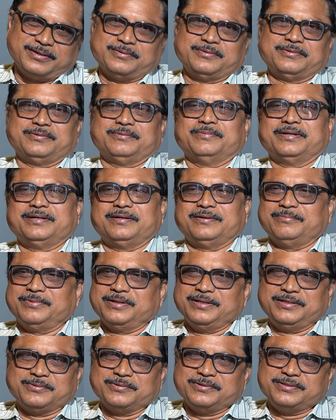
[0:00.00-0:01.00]
గారు
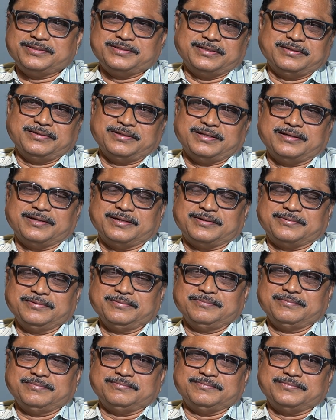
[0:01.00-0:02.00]
బయటకు వచ్చి అన్నారు
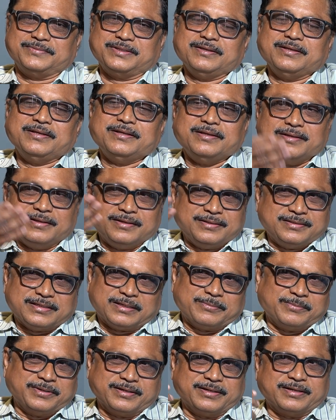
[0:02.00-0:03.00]

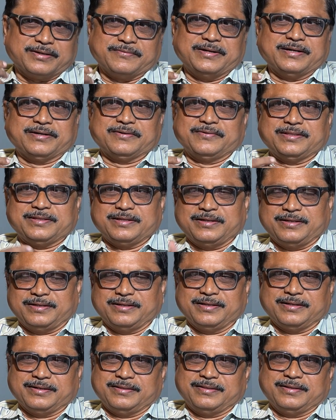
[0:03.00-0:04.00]
షర్మిల గారు వెంట వెళ్తాను
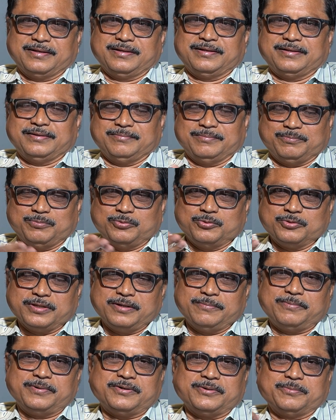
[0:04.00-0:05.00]
అన్నారు కదా
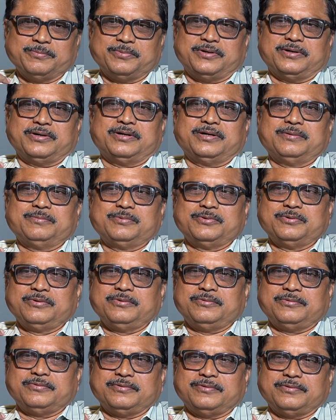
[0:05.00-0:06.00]
పూతలపట్టు బాబు
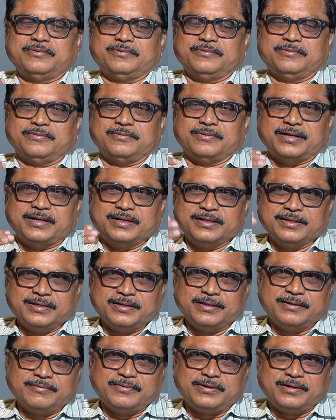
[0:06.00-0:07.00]

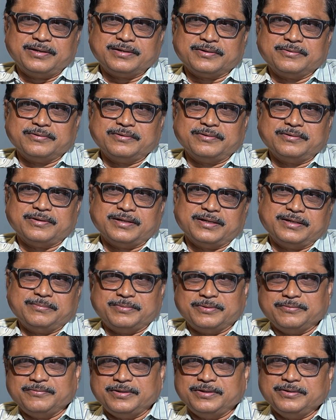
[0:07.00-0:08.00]
అడిగిన వాటిలో ఆయన
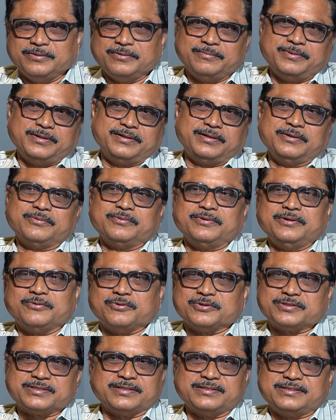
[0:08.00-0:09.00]
ఇప్పుడు వీడియో పెట్టి కొన్ని
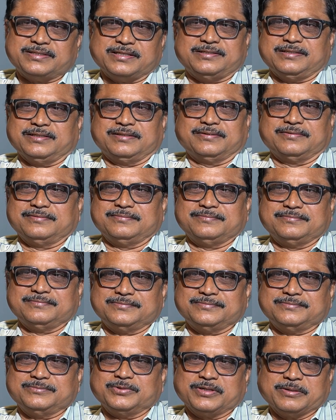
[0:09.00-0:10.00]
క్వశ్చన్స్ వేశాడు
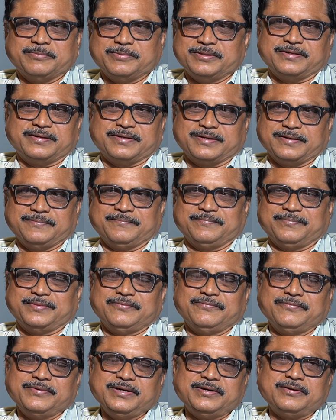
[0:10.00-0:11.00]
ముఖ్యమంత్రికి
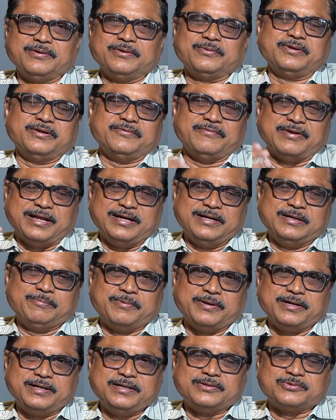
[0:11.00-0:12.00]
వీటిలో కొన్ని వ్యాలిడ్
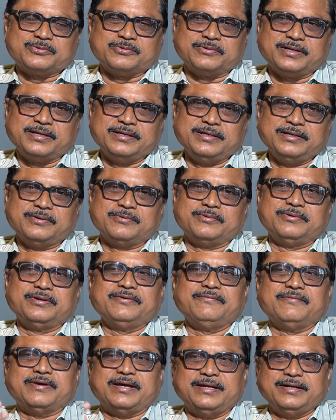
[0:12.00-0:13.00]
పాయింట్స్ ఉన్నాయి
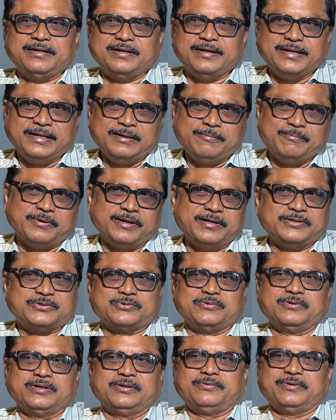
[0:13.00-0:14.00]
కొన్ని వ్యాలిడ్ లేని
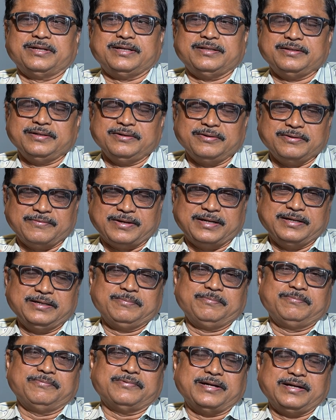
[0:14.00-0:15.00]
పాయింట్స్ కూడా ఉన్నాయి దీంట్లో
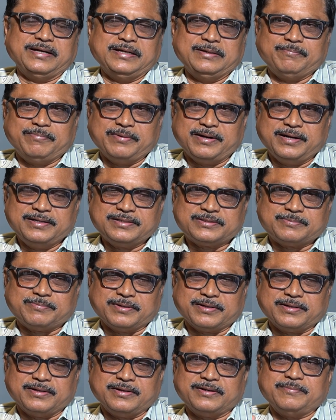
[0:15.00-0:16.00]
వ్యాలిడ్ వ్యాలిడ్ పాయింట్స్
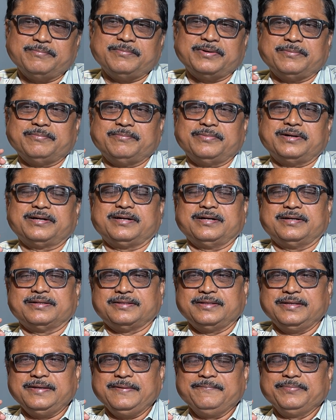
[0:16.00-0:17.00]
ప్రకారం మనం
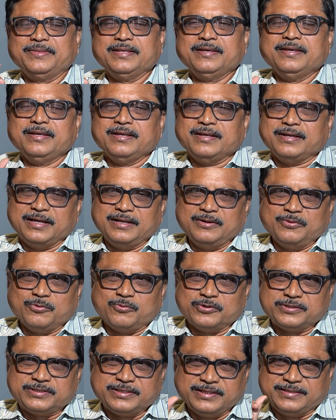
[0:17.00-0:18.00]
మాట్లాడితే ఆయన
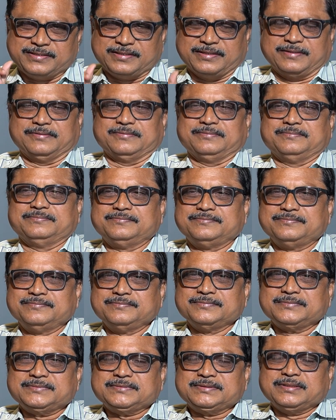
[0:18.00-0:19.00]
క్వశ్చన్ వేశాడు
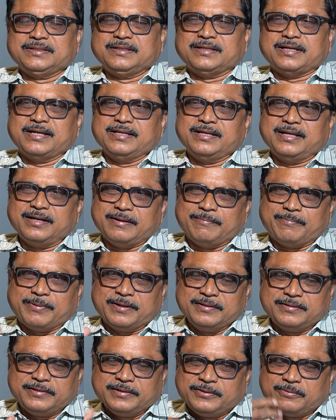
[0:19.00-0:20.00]
అయ్యా నా
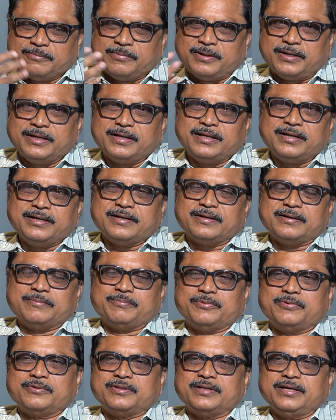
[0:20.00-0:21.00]
పనితీరు
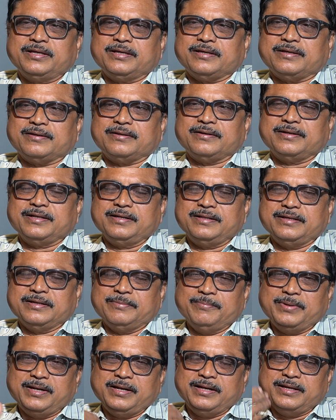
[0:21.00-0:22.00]
బాగలేకపోతే నేను
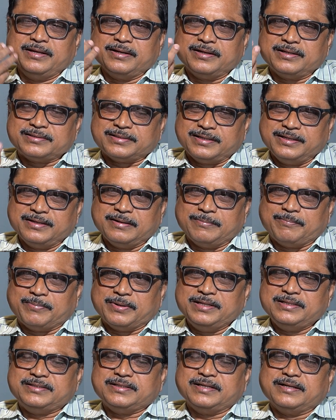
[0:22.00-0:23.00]
ఎమ్మెల్యేగా సరిగా
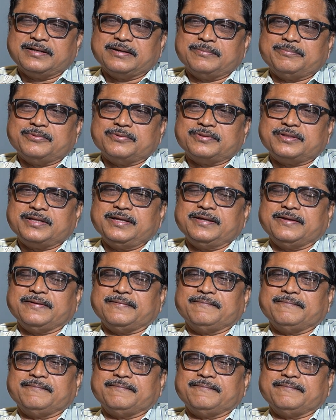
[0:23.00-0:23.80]
పని చేయకపోతే